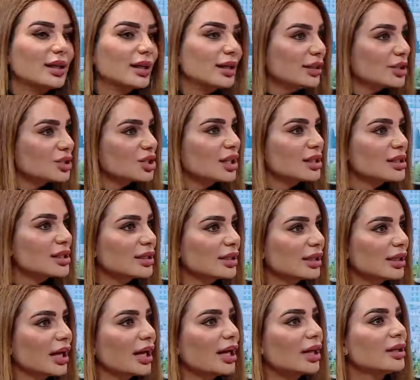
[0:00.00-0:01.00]
الي شخصيتي
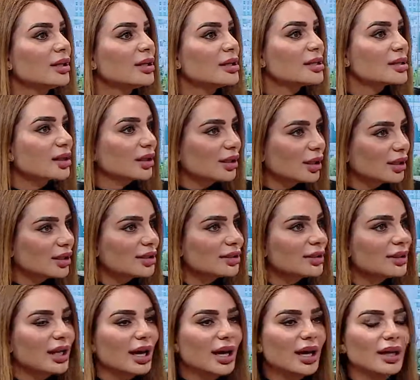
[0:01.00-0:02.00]
لحالي استقلاليتي
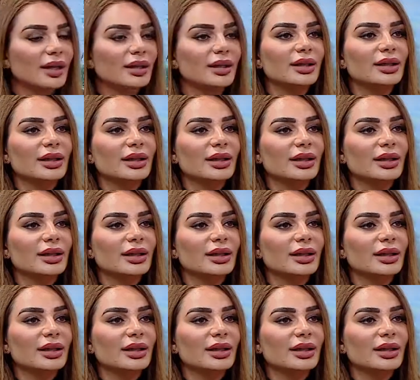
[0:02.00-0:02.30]
لحالي